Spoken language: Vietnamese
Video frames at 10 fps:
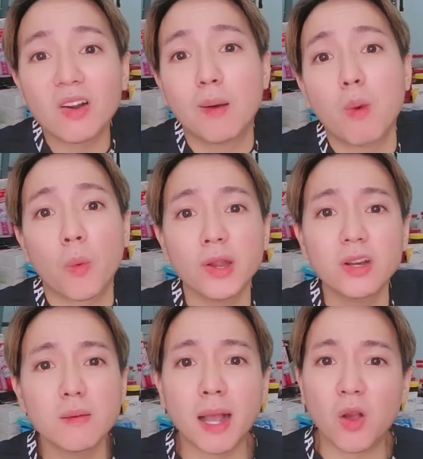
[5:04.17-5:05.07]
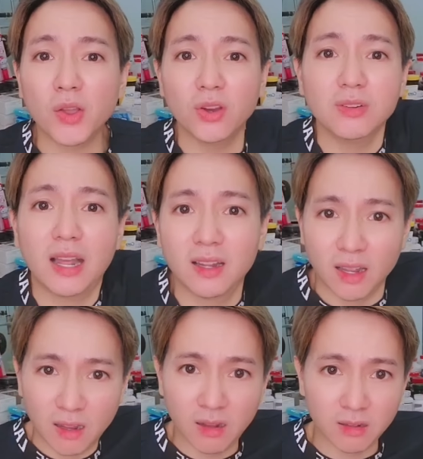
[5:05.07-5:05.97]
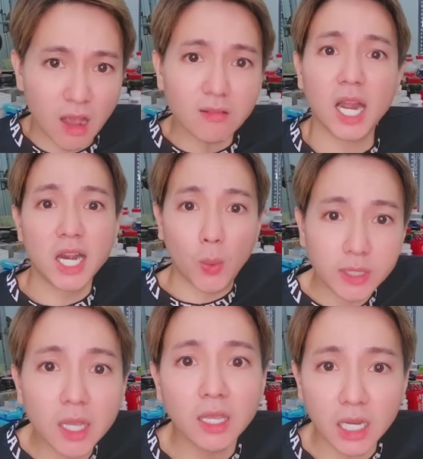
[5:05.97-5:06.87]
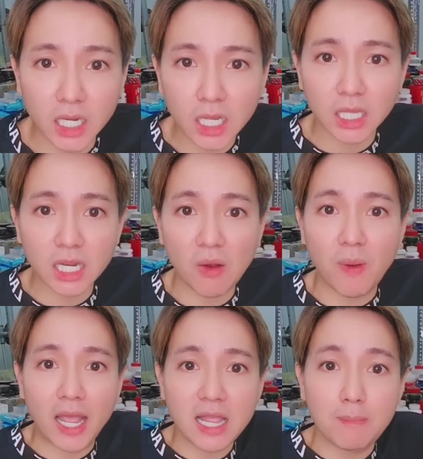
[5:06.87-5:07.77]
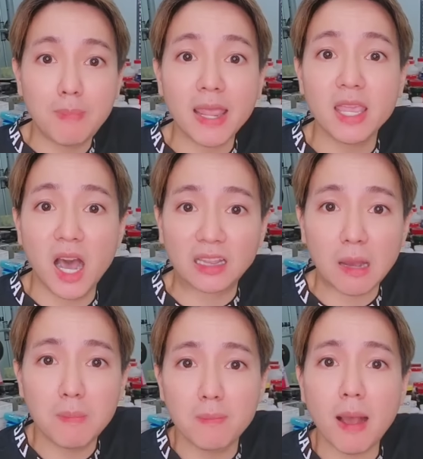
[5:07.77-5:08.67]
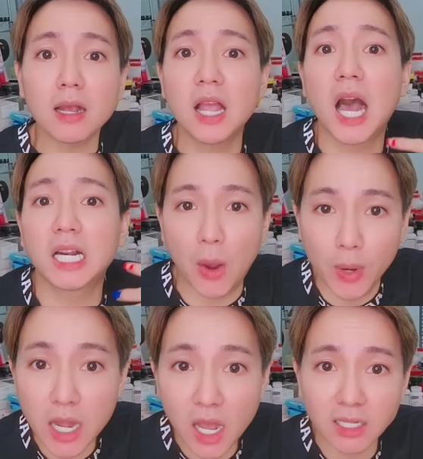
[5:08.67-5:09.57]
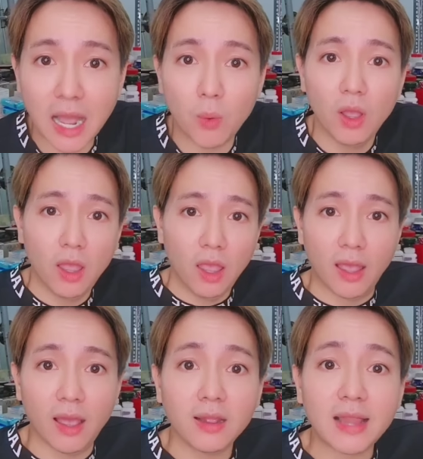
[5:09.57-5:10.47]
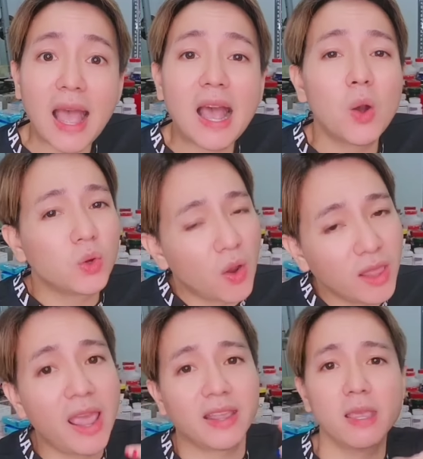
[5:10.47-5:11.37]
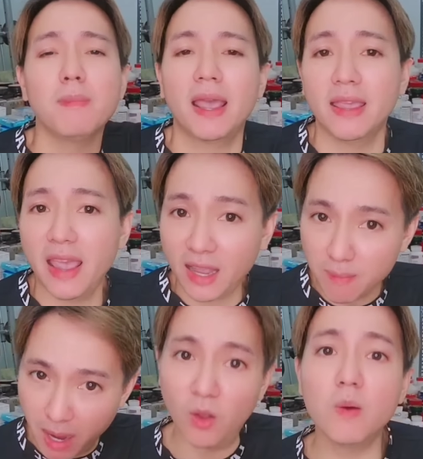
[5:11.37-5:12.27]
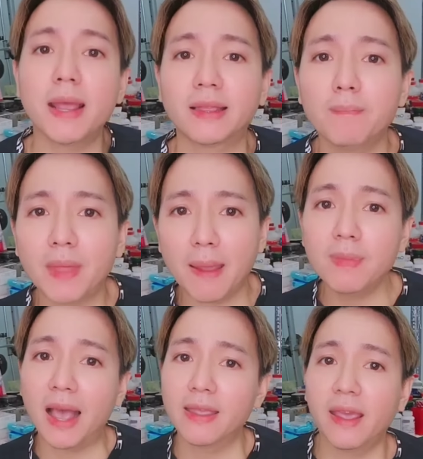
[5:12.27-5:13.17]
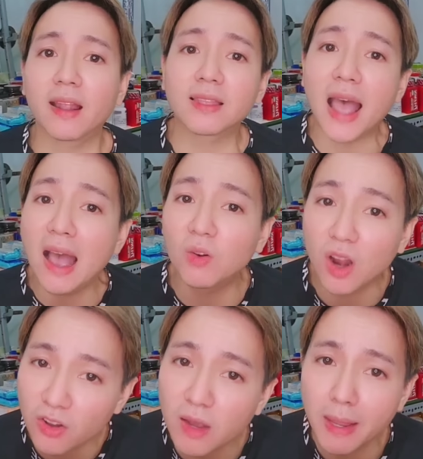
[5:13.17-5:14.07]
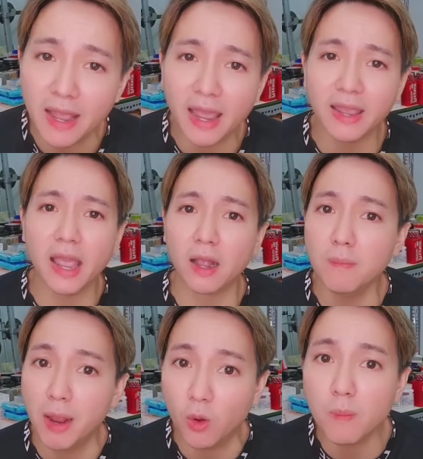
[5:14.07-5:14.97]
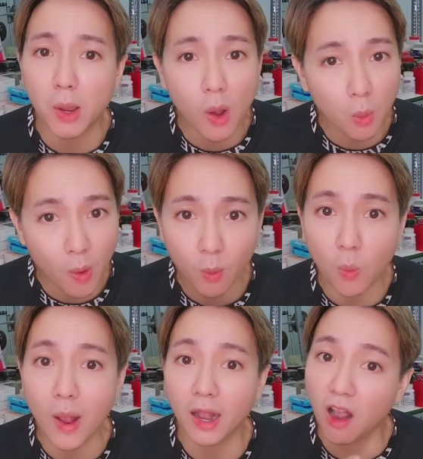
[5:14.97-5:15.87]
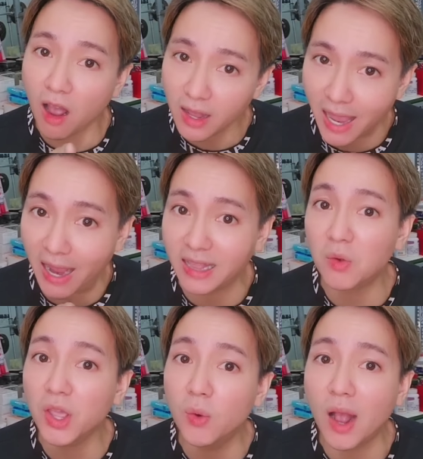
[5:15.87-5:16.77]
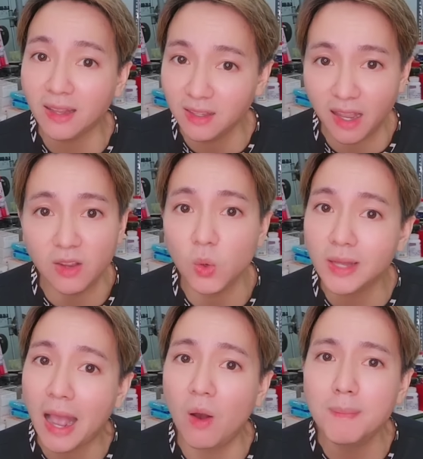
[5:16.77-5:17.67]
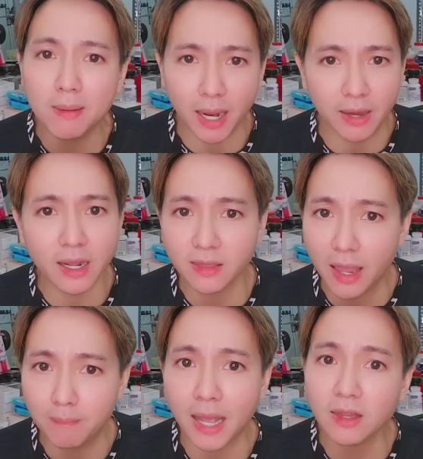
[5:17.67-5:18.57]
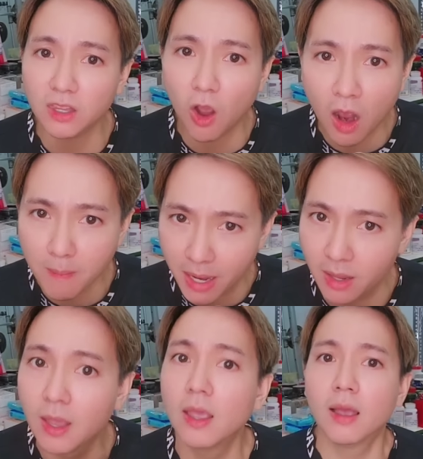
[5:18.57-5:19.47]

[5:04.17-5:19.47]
tao là một cái đứa mà coi như là rất là nổi tiếng rồi đó chứ đâu phải là bây giờ tao mới bất ngờ nổi lên đâu hả tao nói thiệt với mày nghe cái miệng của mày tém tém lại nha tao nói cho mày nghe nha cái miệng của mày quan quan quan quan tó ngày tao kêu anh chị của tao ở bên mỹ đó tìm cách cho mày